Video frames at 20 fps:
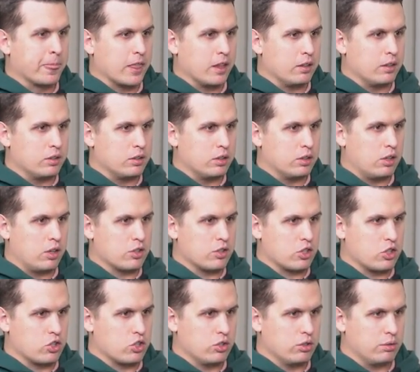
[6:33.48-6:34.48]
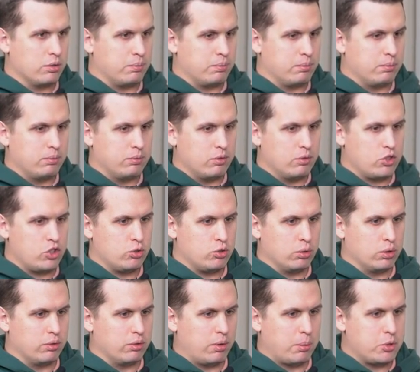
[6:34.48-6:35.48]
Э, расскажи, с
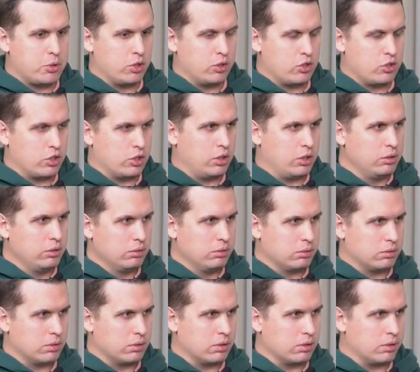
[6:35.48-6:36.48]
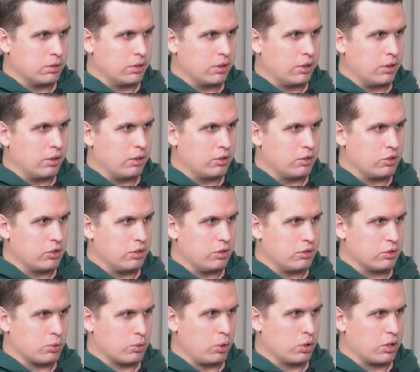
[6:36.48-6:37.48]
чего ты вообще начинал? Э,
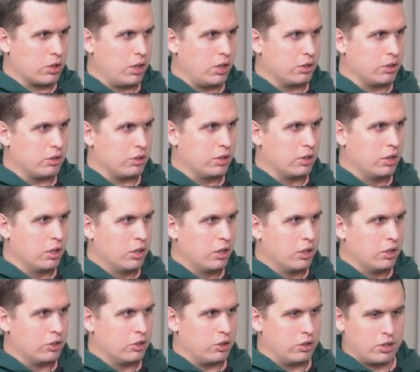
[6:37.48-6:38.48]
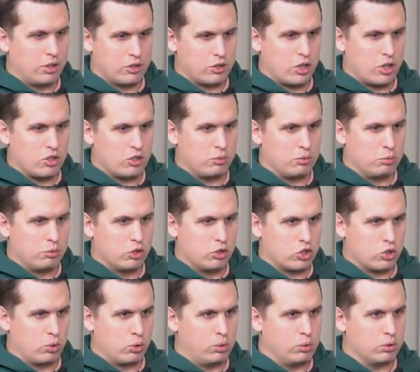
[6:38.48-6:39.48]
сколько лет ты, так скажем,
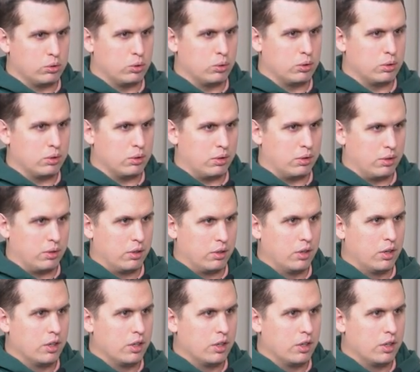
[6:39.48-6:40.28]
шел до